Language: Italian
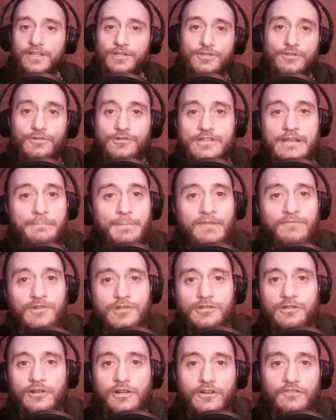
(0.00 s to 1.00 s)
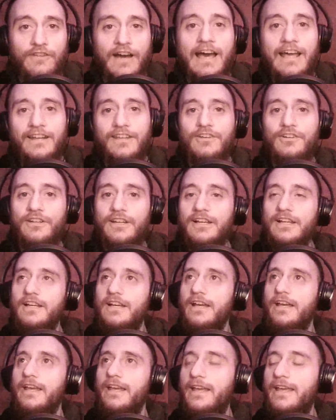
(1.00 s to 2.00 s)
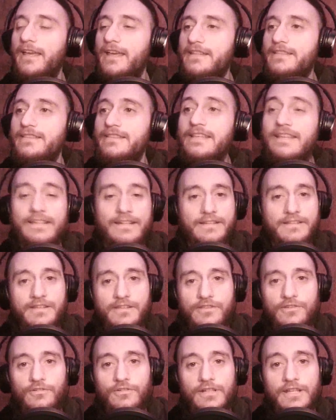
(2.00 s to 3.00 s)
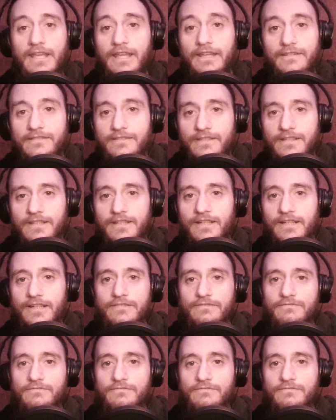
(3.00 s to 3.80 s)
Io sono sempre il vostro Leo Vargion e che dire signori, che dire.